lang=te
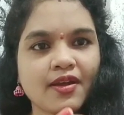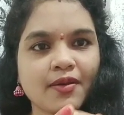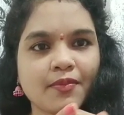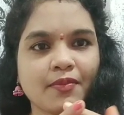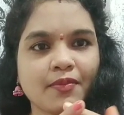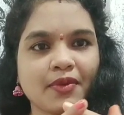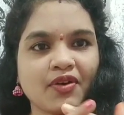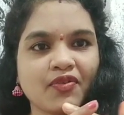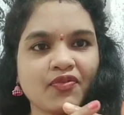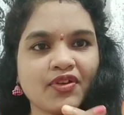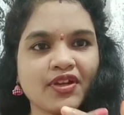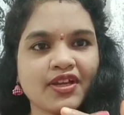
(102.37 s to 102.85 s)

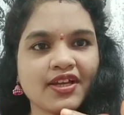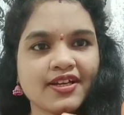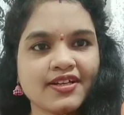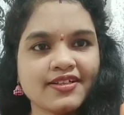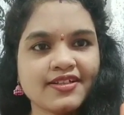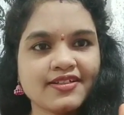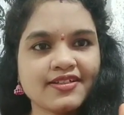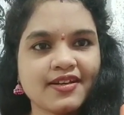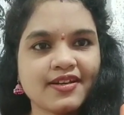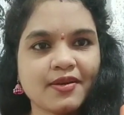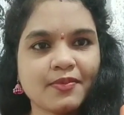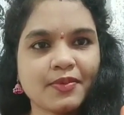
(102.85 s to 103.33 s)
మన ఫింగర్స్
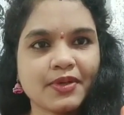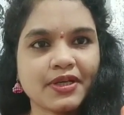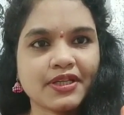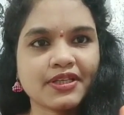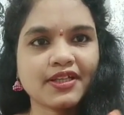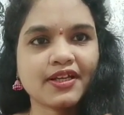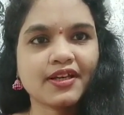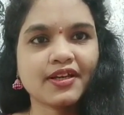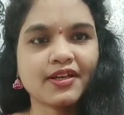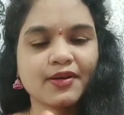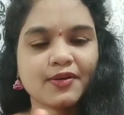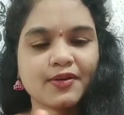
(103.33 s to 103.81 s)
ఇలా పెడితే
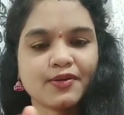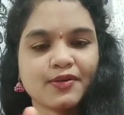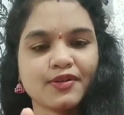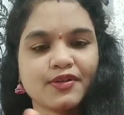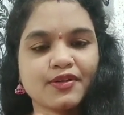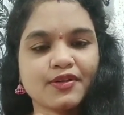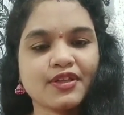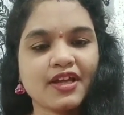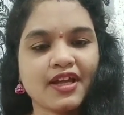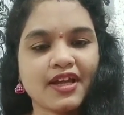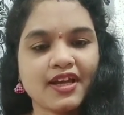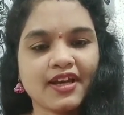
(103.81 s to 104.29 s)
ఎలా
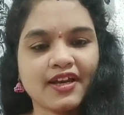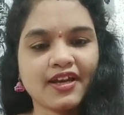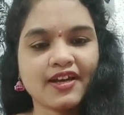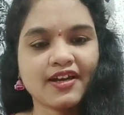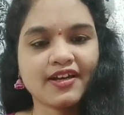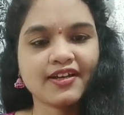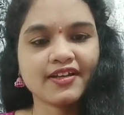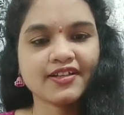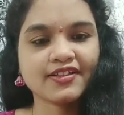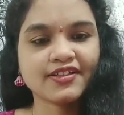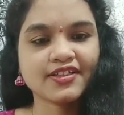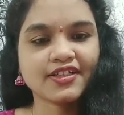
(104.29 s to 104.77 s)
ఉంటుంది అలా
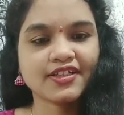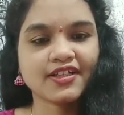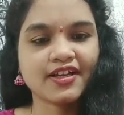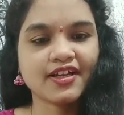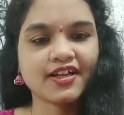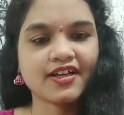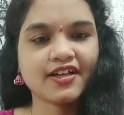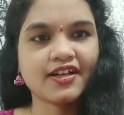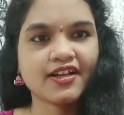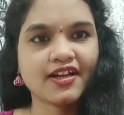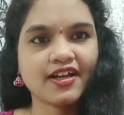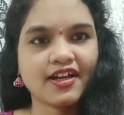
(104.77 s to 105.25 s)
అటాచ్
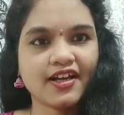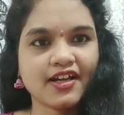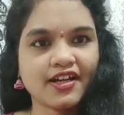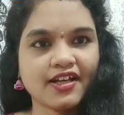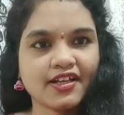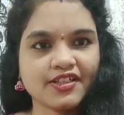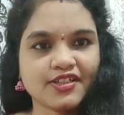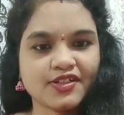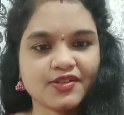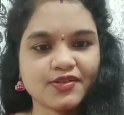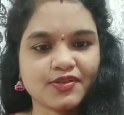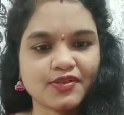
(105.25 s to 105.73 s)
అలా
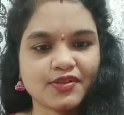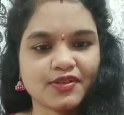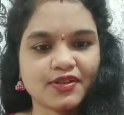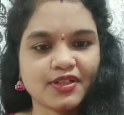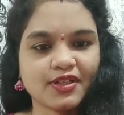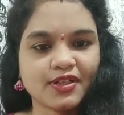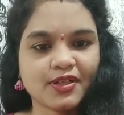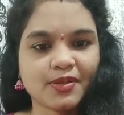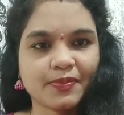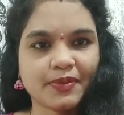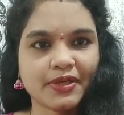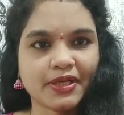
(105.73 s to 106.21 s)
అటాచ్ అవుతుంది
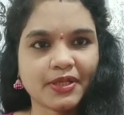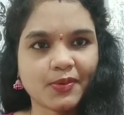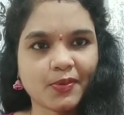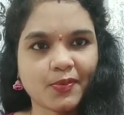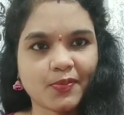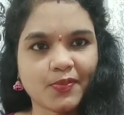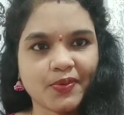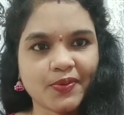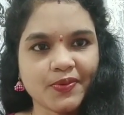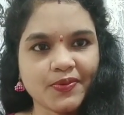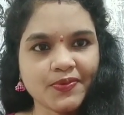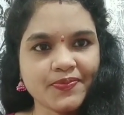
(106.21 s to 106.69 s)
ఇట్లా
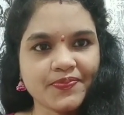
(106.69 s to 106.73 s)
పెట్టినప్పుడు